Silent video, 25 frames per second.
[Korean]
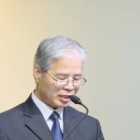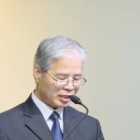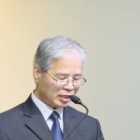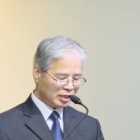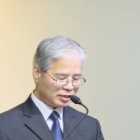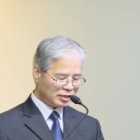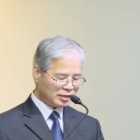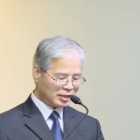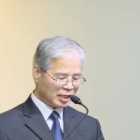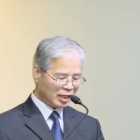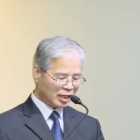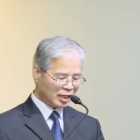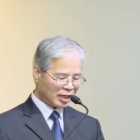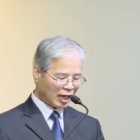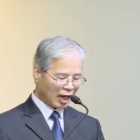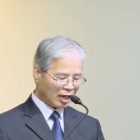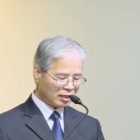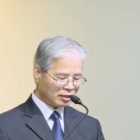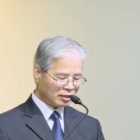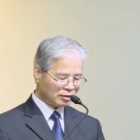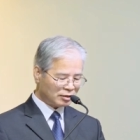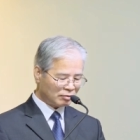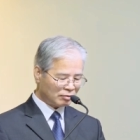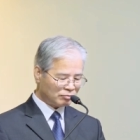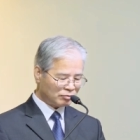
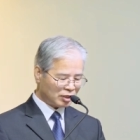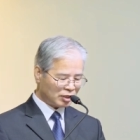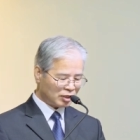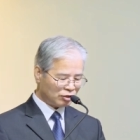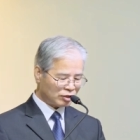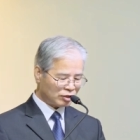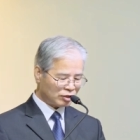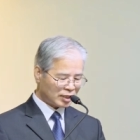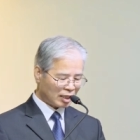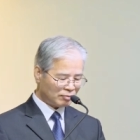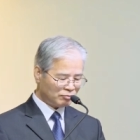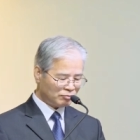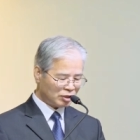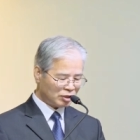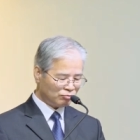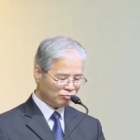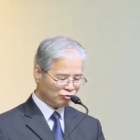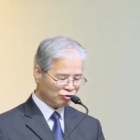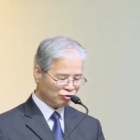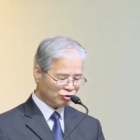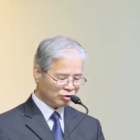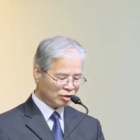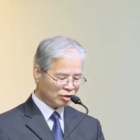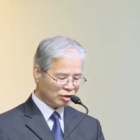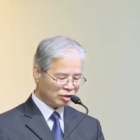일제강점기
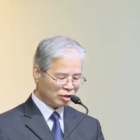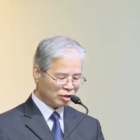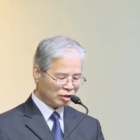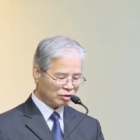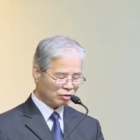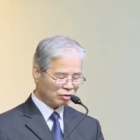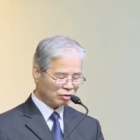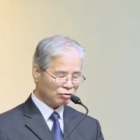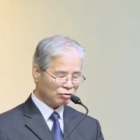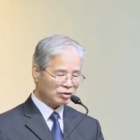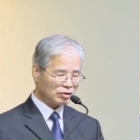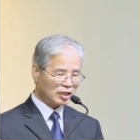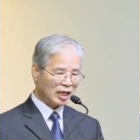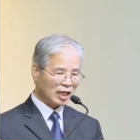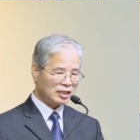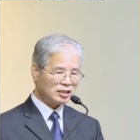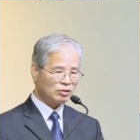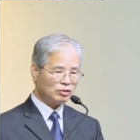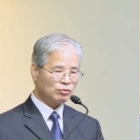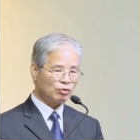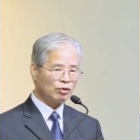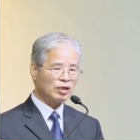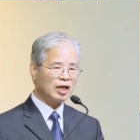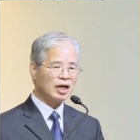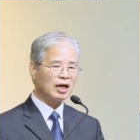36년 시절로
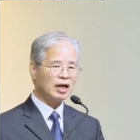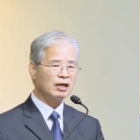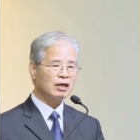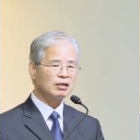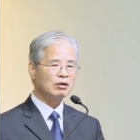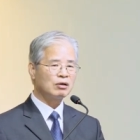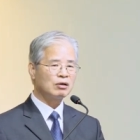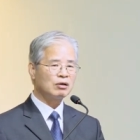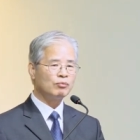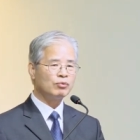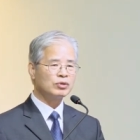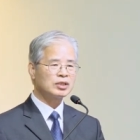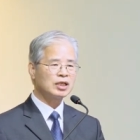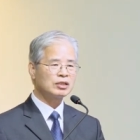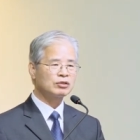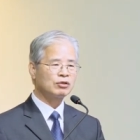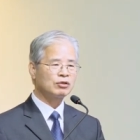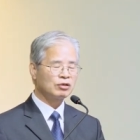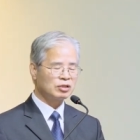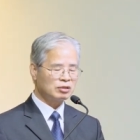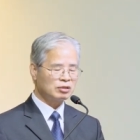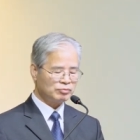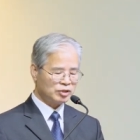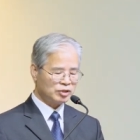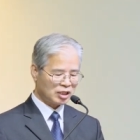다시 돌아가는 것보다
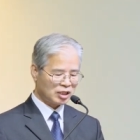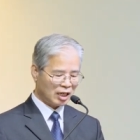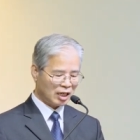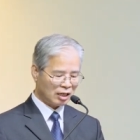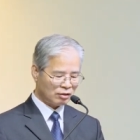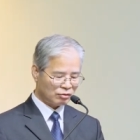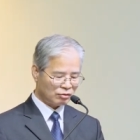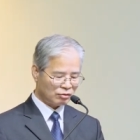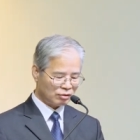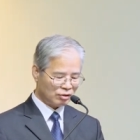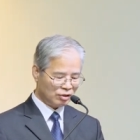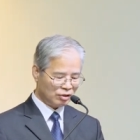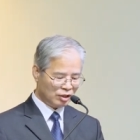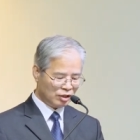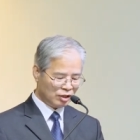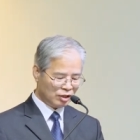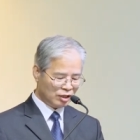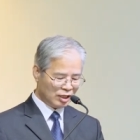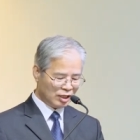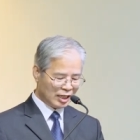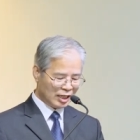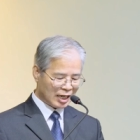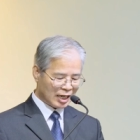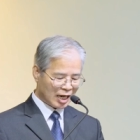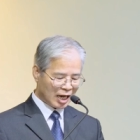더 끔찍하고
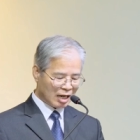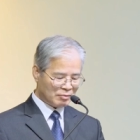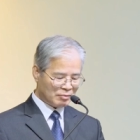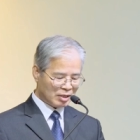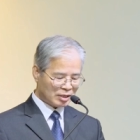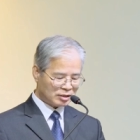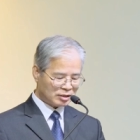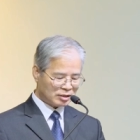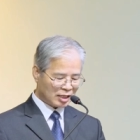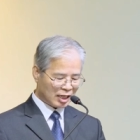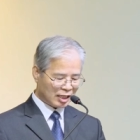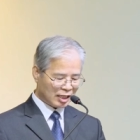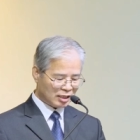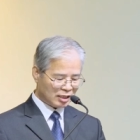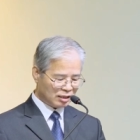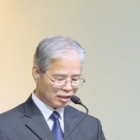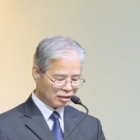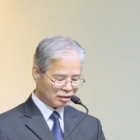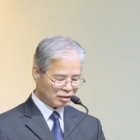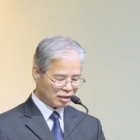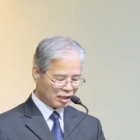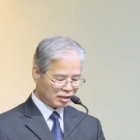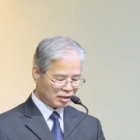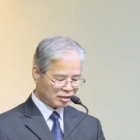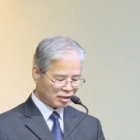하마스가
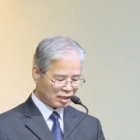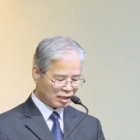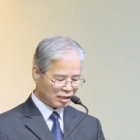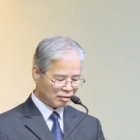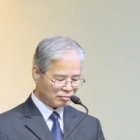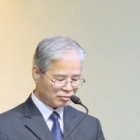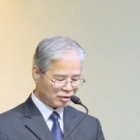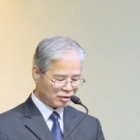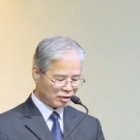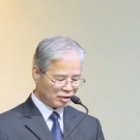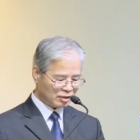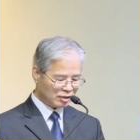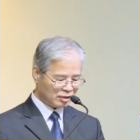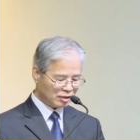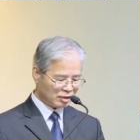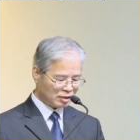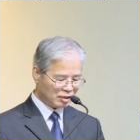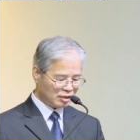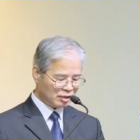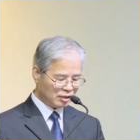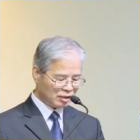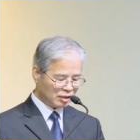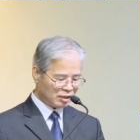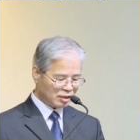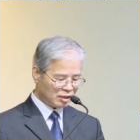이스라엘 사람들을
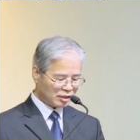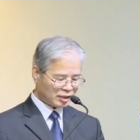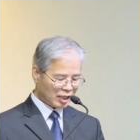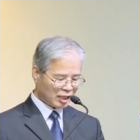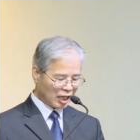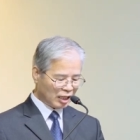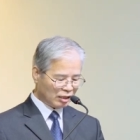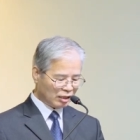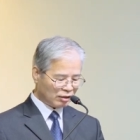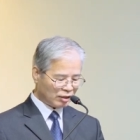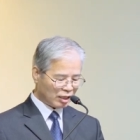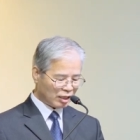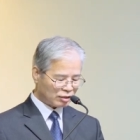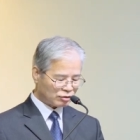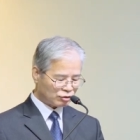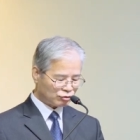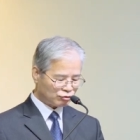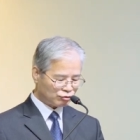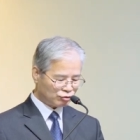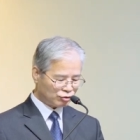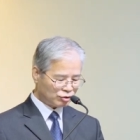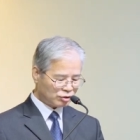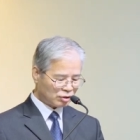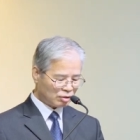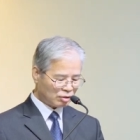테러해서
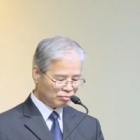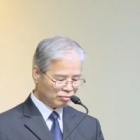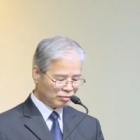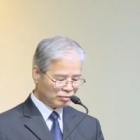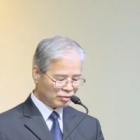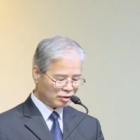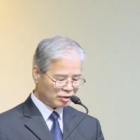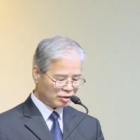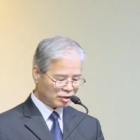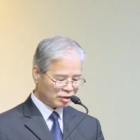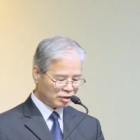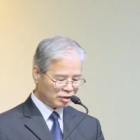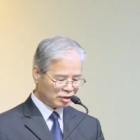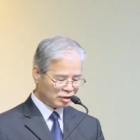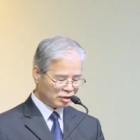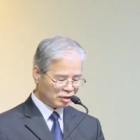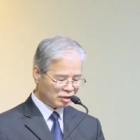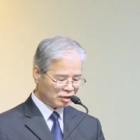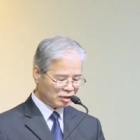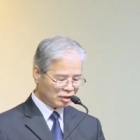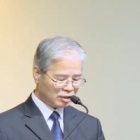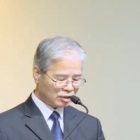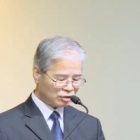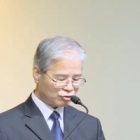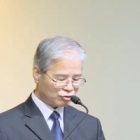수천 명을
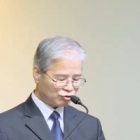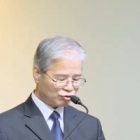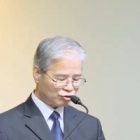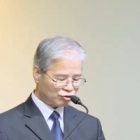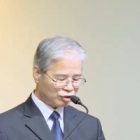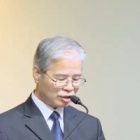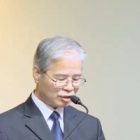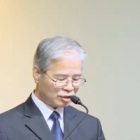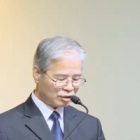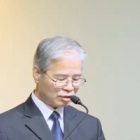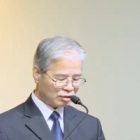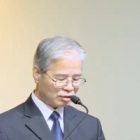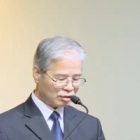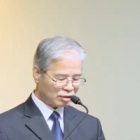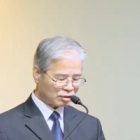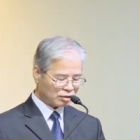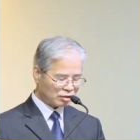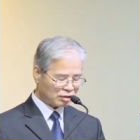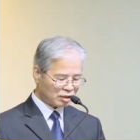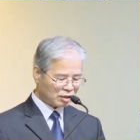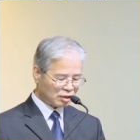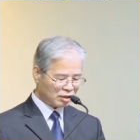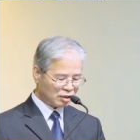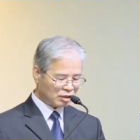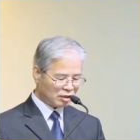죽이는
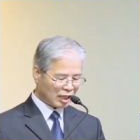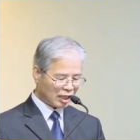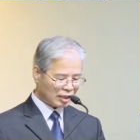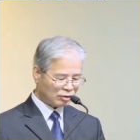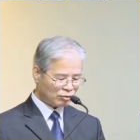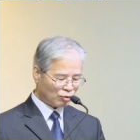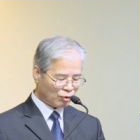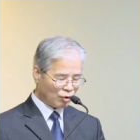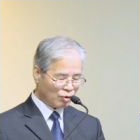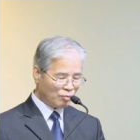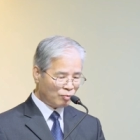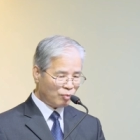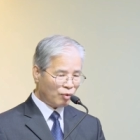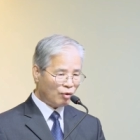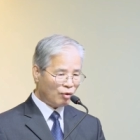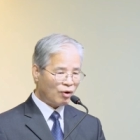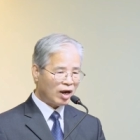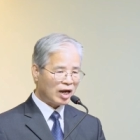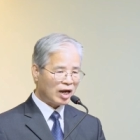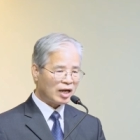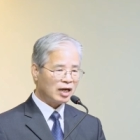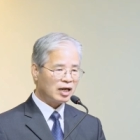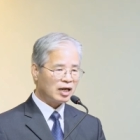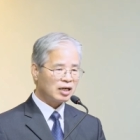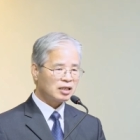것 그러한
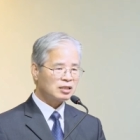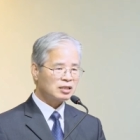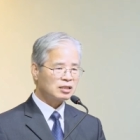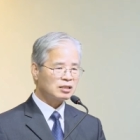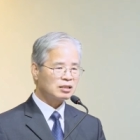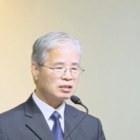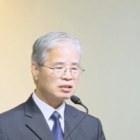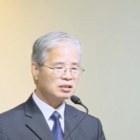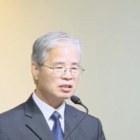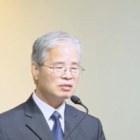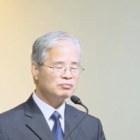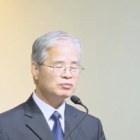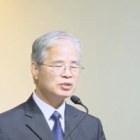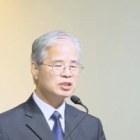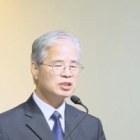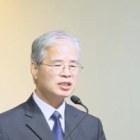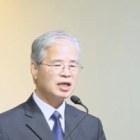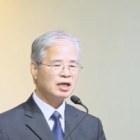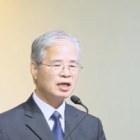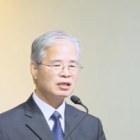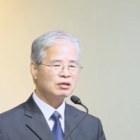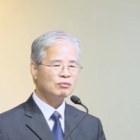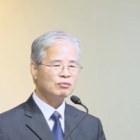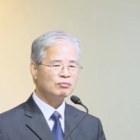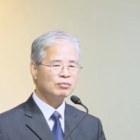공포와 그런
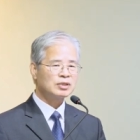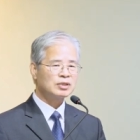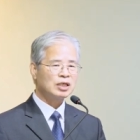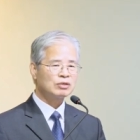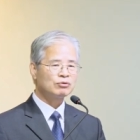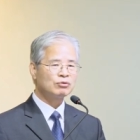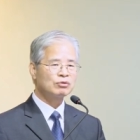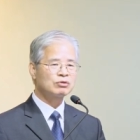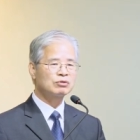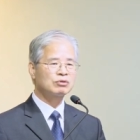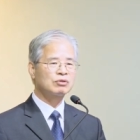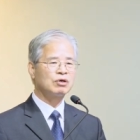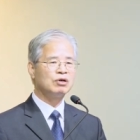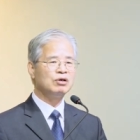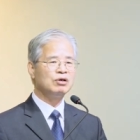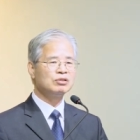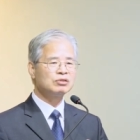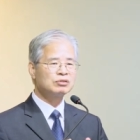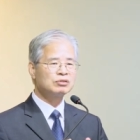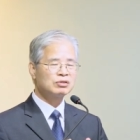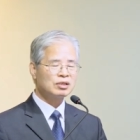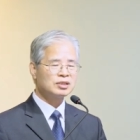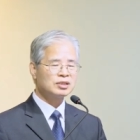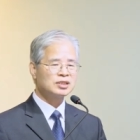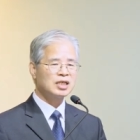끔찍한 것보다도 더
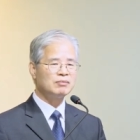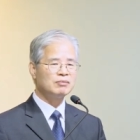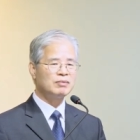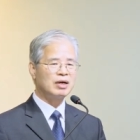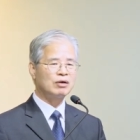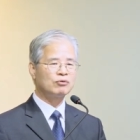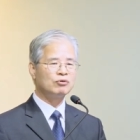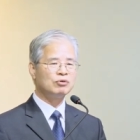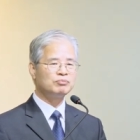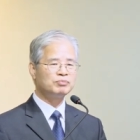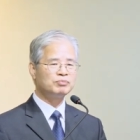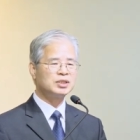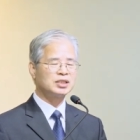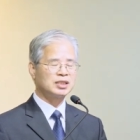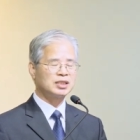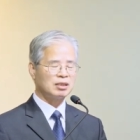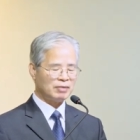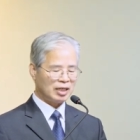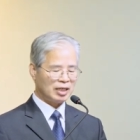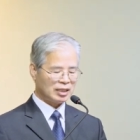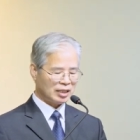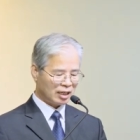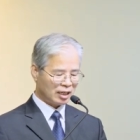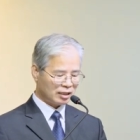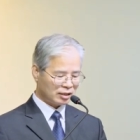처참하고
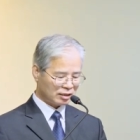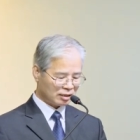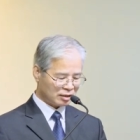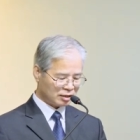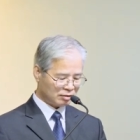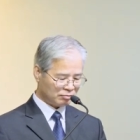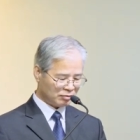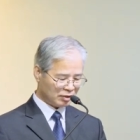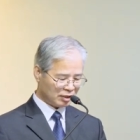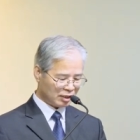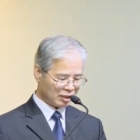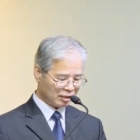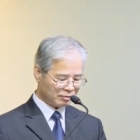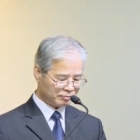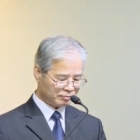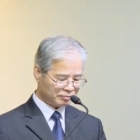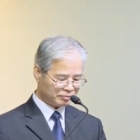비참하다 하는 것입니다.